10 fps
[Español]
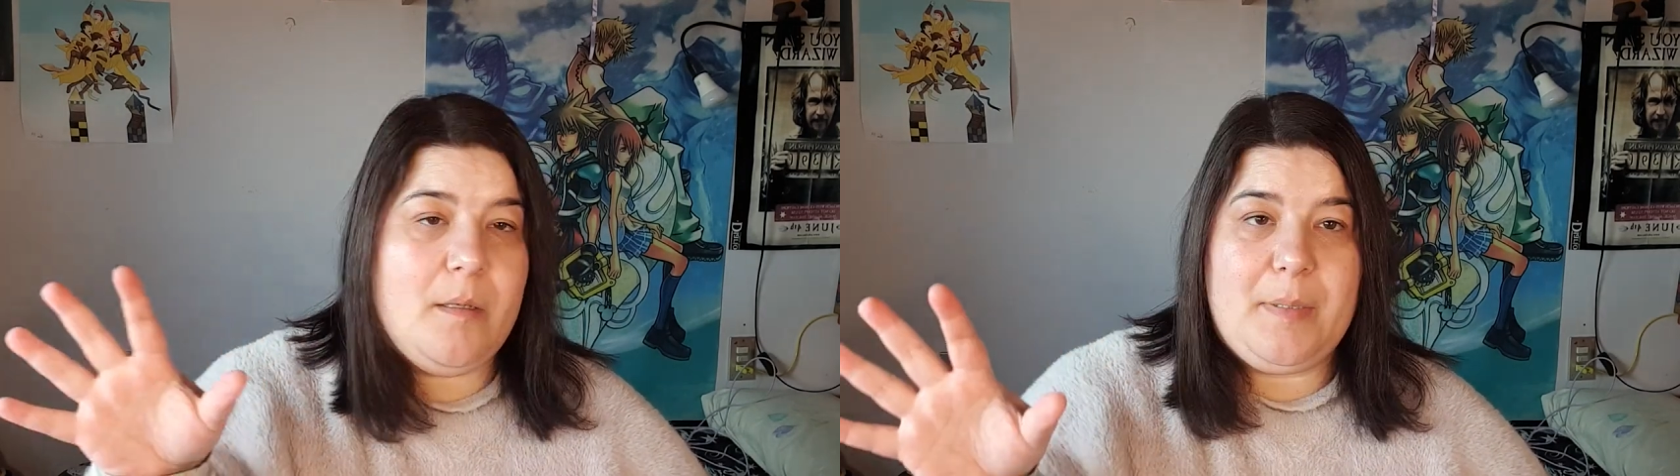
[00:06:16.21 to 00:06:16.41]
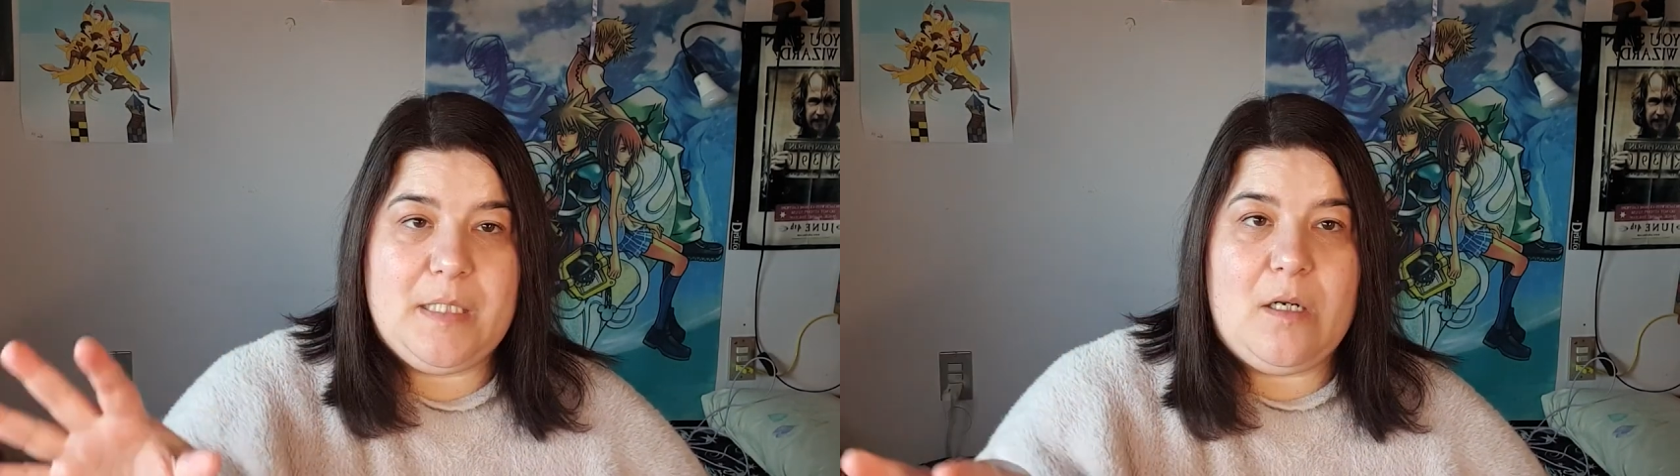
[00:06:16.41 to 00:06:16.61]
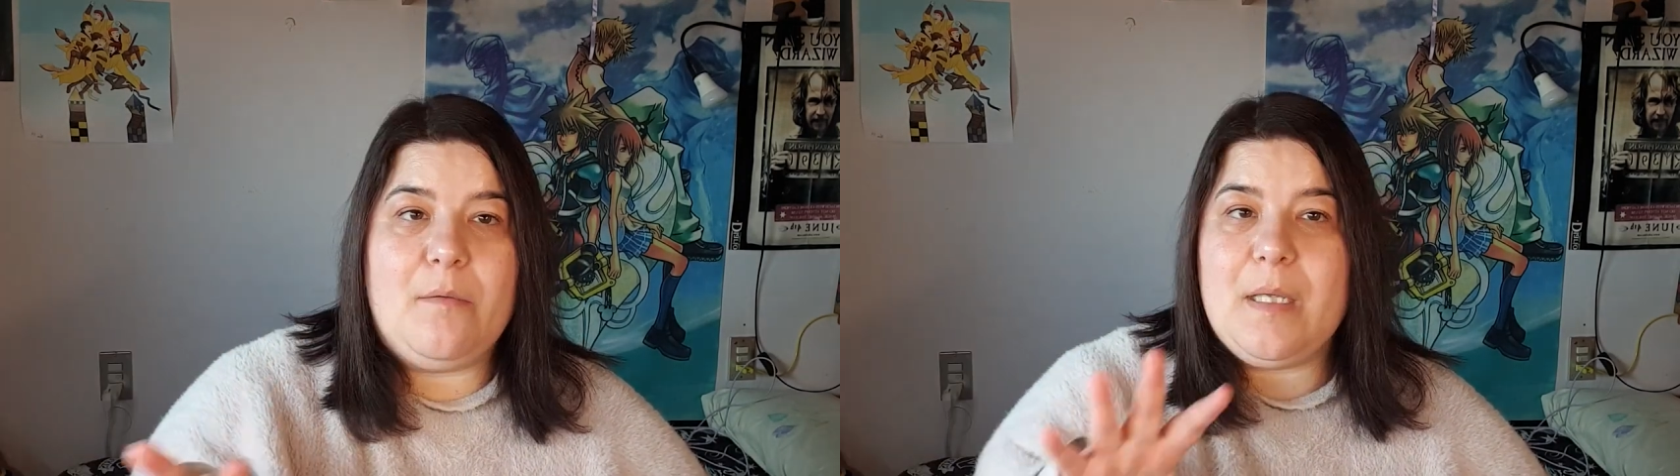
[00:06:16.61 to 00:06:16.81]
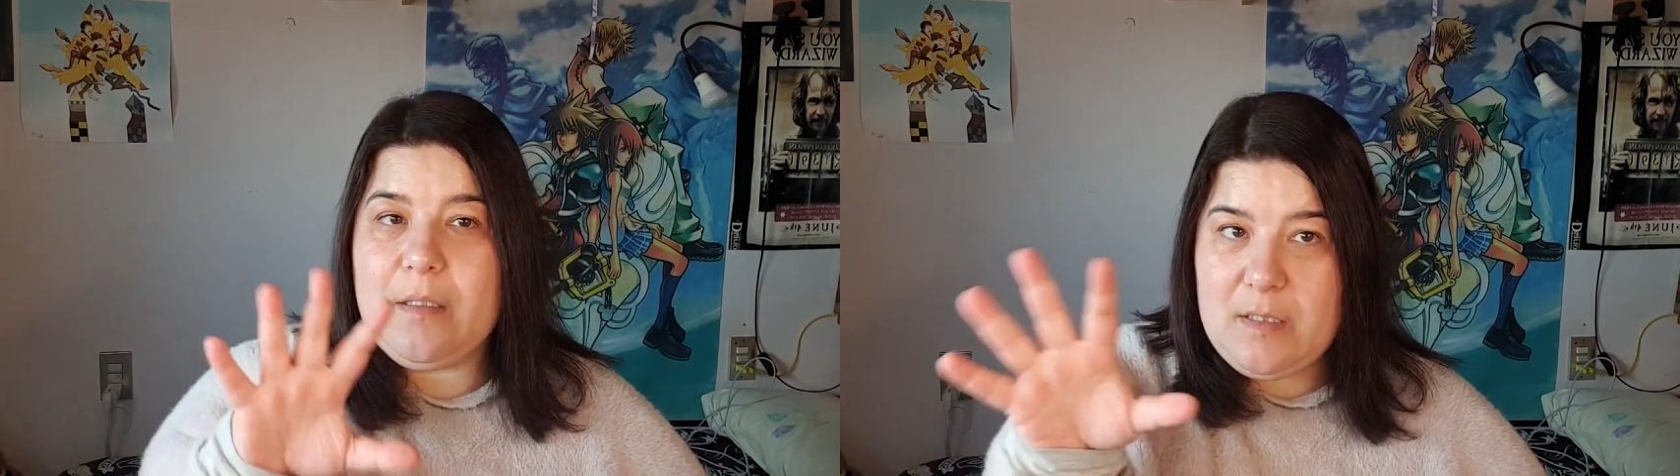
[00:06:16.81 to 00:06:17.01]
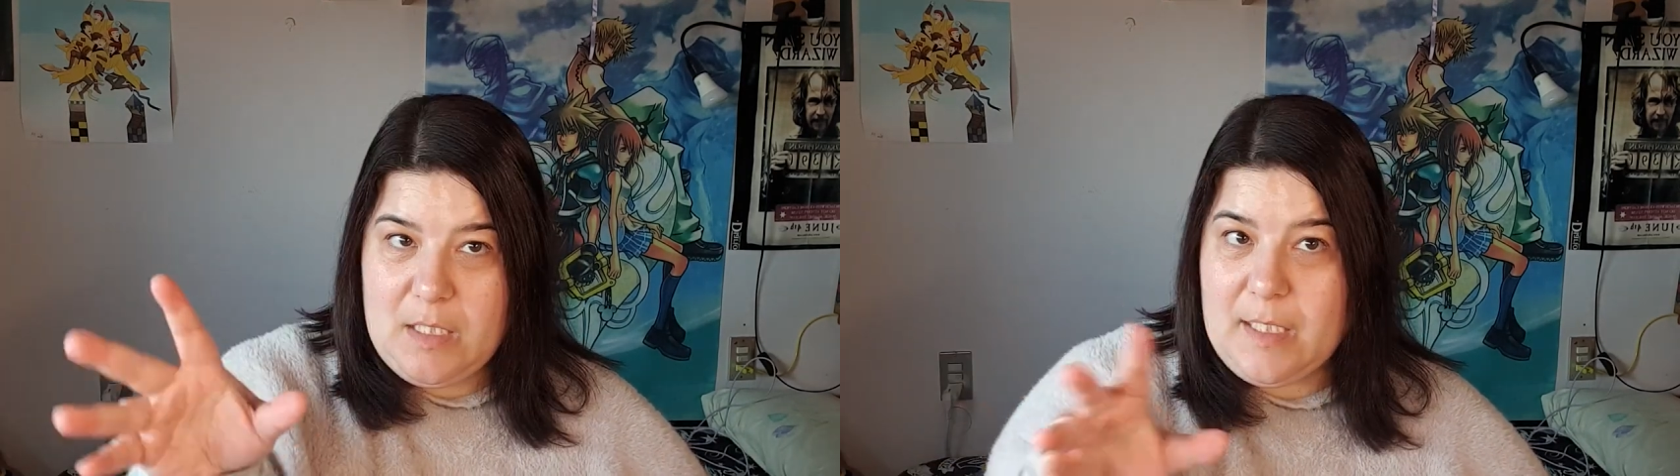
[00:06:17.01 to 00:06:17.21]
a pasarlo bien,
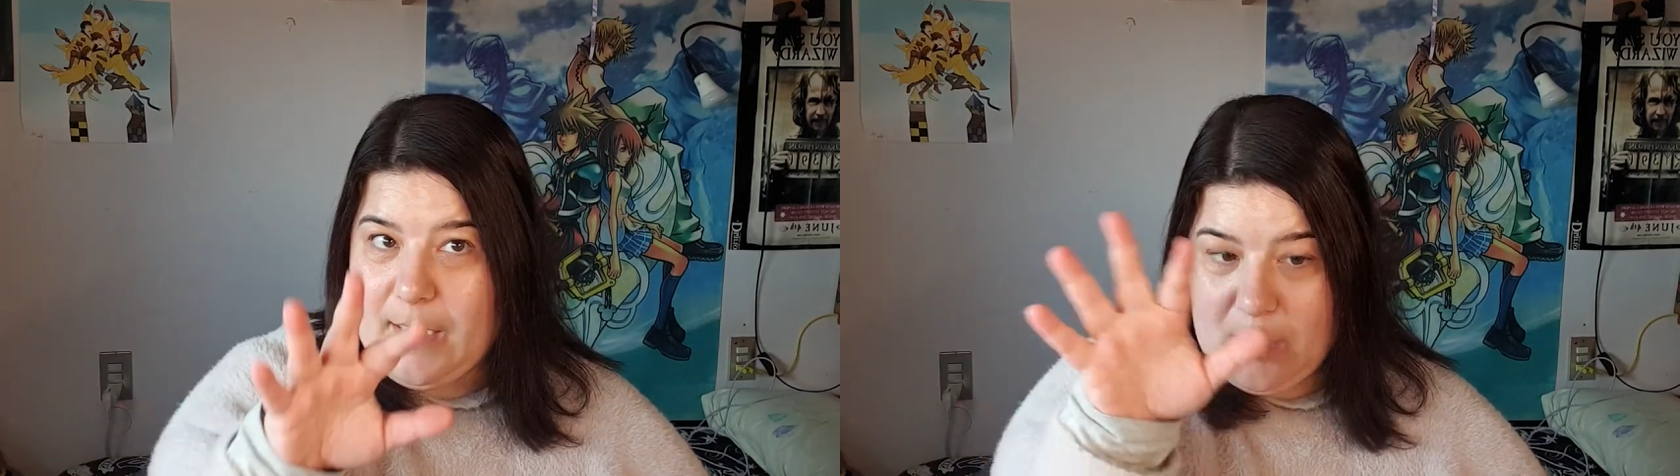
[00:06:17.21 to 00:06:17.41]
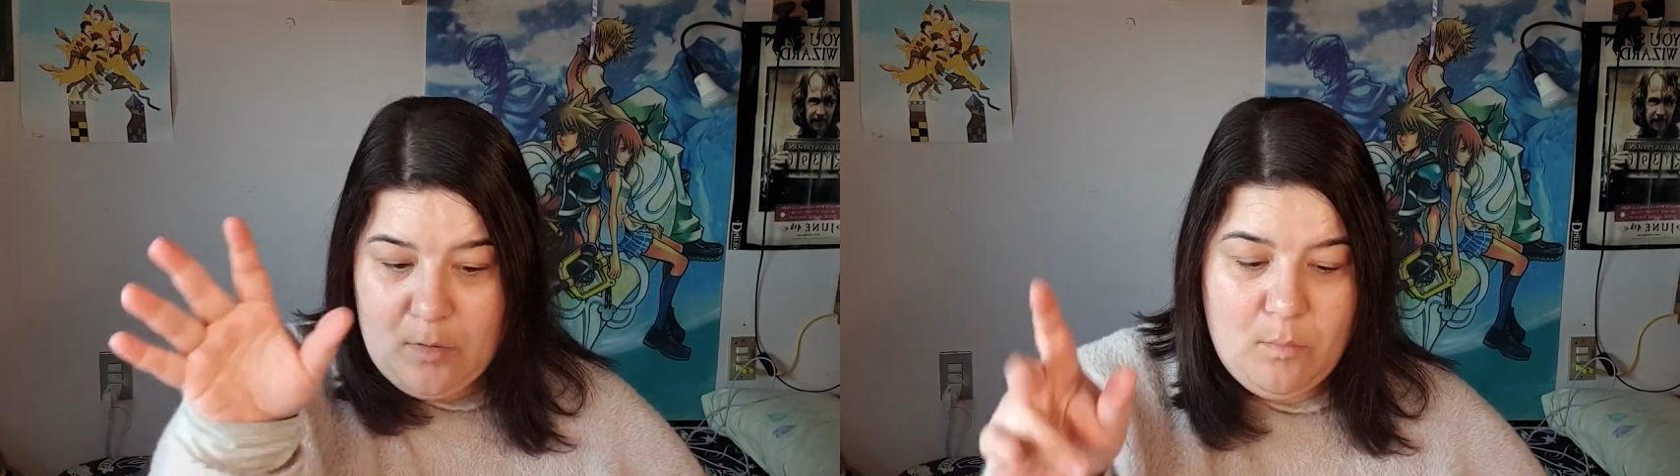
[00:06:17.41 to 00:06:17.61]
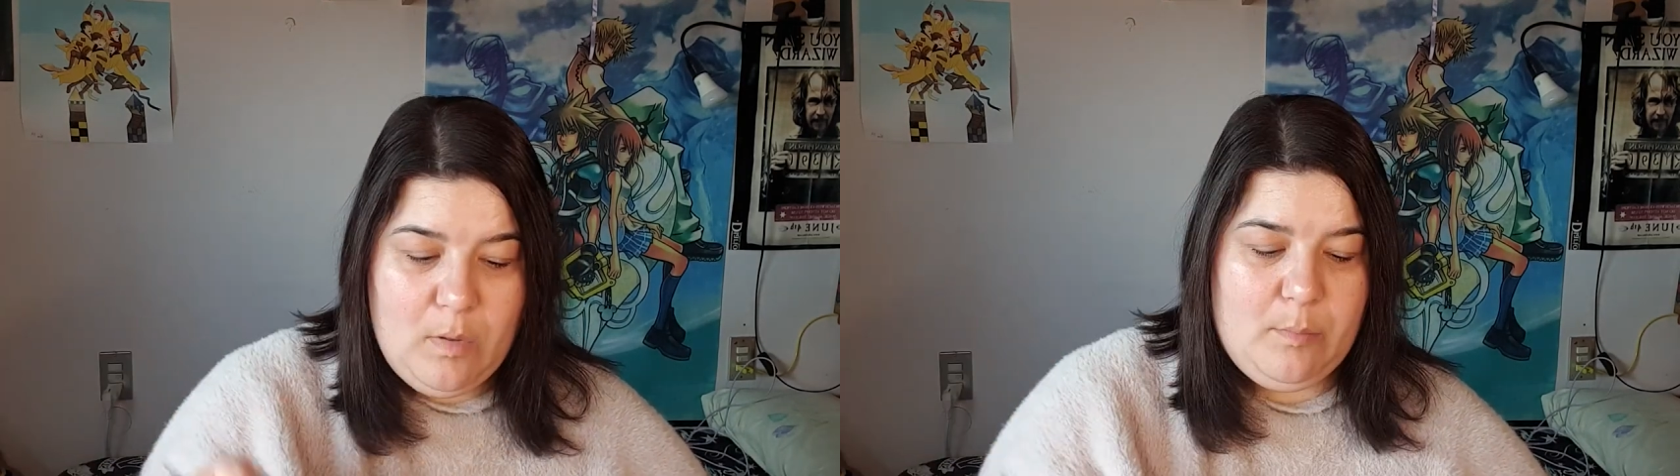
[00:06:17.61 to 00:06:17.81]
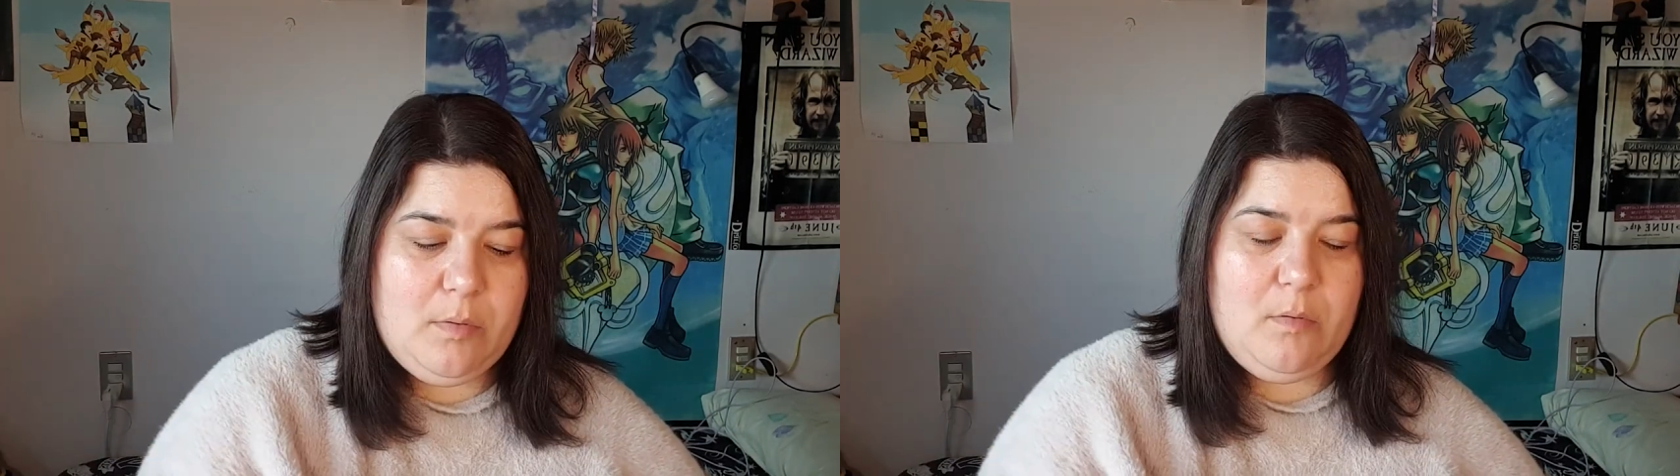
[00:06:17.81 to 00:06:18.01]
sí, quédate con el guapo,